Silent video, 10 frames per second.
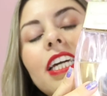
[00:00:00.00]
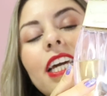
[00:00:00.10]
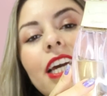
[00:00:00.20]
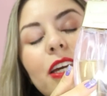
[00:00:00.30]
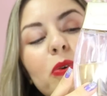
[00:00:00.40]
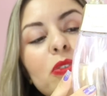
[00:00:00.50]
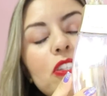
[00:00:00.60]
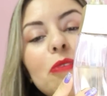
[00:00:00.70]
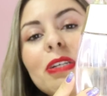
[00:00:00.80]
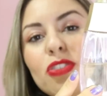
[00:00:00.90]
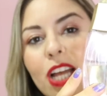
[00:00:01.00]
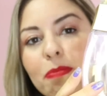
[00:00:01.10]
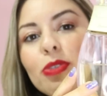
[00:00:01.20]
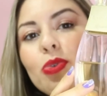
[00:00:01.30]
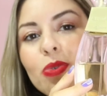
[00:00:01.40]
é, eu consigo imaginar a
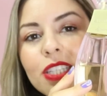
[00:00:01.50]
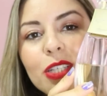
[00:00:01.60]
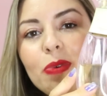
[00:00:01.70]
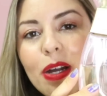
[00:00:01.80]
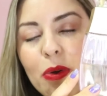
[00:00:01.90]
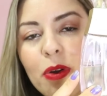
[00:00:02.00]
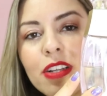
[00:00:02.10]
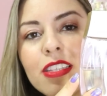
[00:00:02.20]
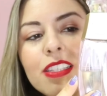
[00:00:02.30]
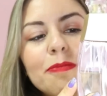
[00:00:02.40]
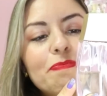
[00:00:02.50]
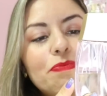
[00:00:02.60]
pessoa usando acordes